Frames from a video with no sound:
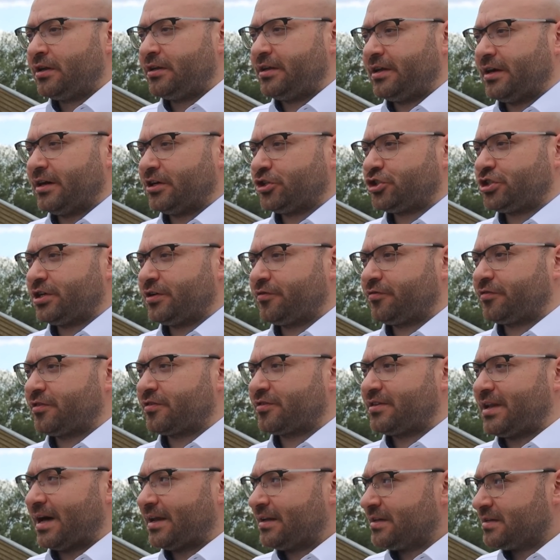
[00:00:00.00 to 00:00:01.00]
Der Chef
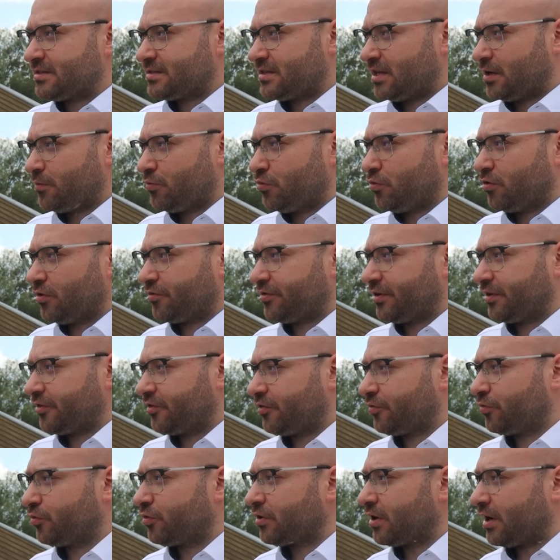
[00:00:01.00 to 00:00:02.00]
des Landeslabors hat
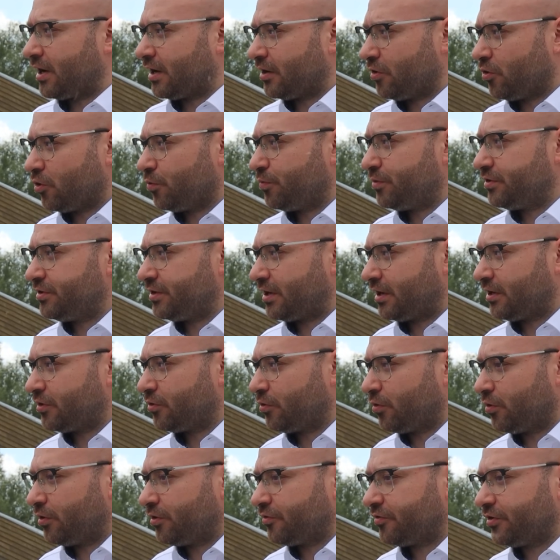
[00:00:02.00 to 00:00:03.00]
sich wohl gerade auch medial
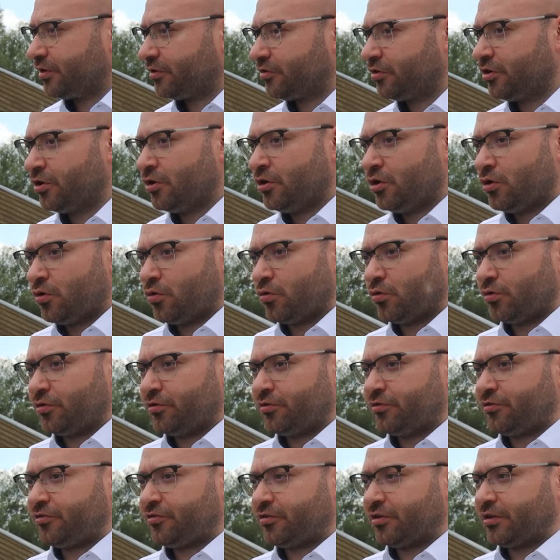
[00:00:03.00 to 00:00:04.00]
geäußert
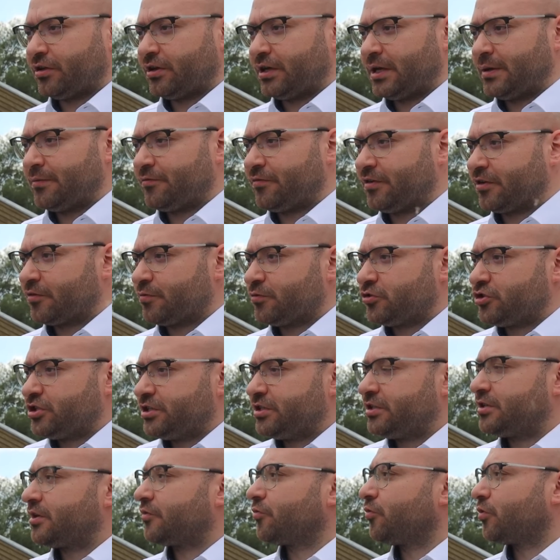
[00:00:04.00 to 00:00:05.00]
und äh, ebenfalls
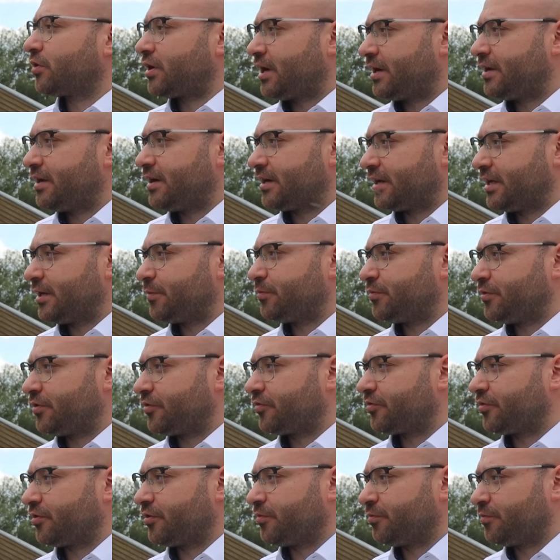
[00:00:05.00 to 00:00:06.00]
bestätigt, dass noch keine
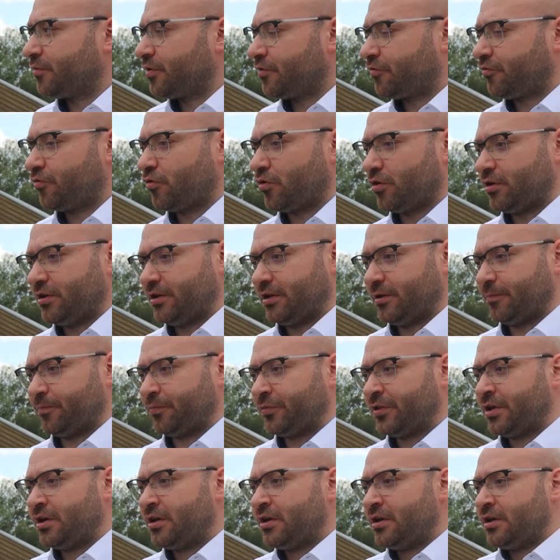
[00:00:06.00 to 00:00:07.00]
Ergebnisse ähm,
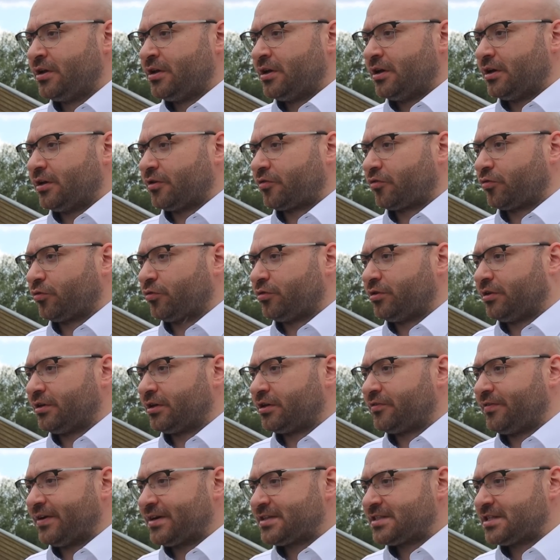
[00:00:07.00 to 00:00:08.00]
vorliegen. Zu
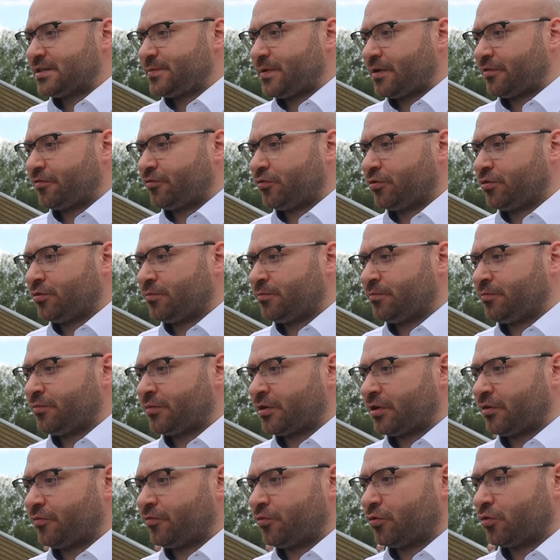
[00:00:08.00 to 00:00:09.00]
den
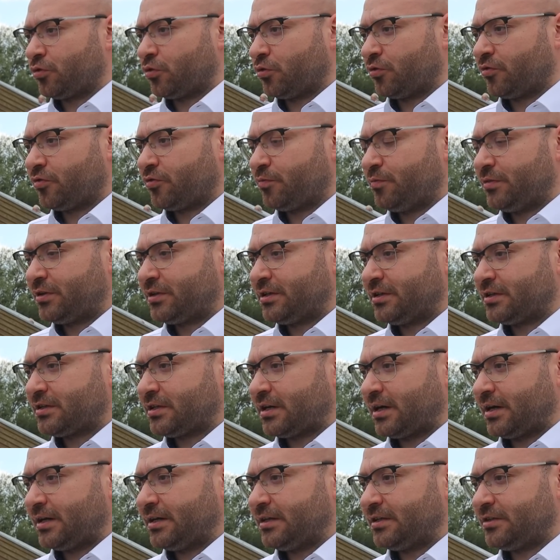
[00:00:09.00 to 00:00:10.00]
Quecksilberfunden wurde uns
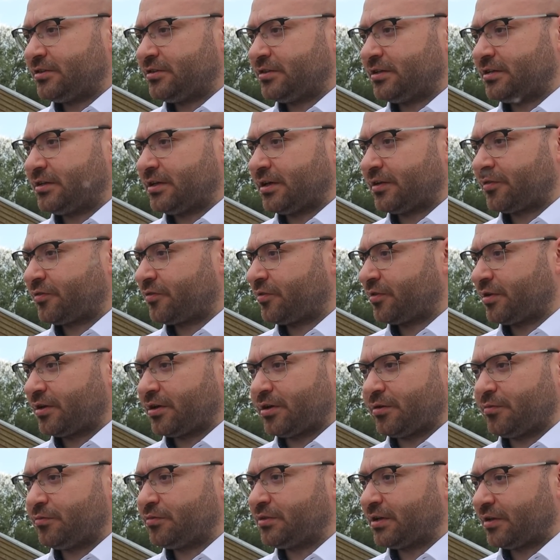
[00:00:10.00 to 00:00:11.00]
mitgeteilt, dass
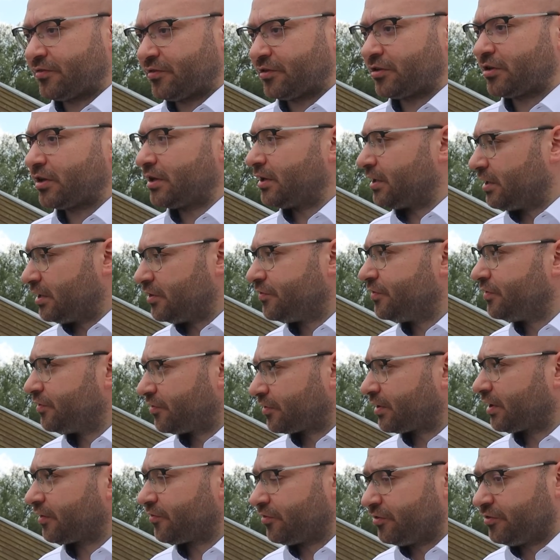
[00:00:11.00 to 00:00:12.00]
ähm, tatsächlich, ähnlich wie Sie
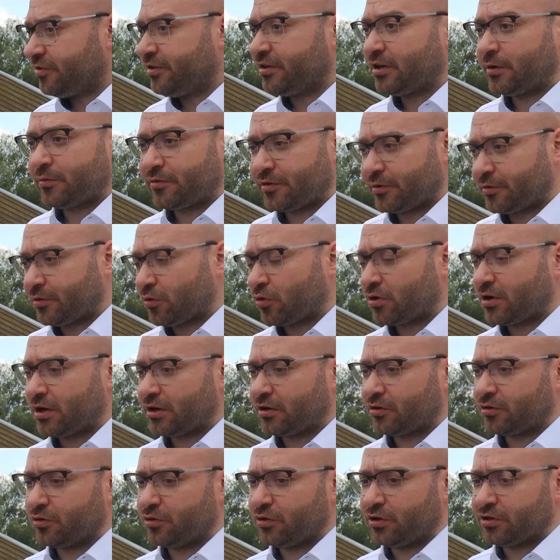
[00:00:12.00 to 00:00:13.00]
es gerade zitiert haben, das habe ich auch
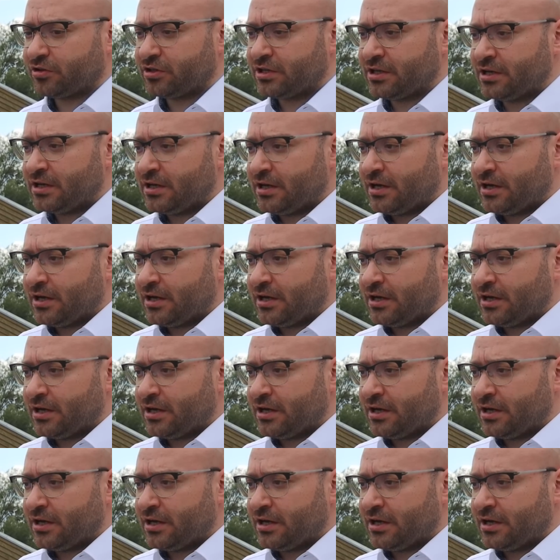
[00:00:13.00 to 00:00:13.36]
gerade gehört,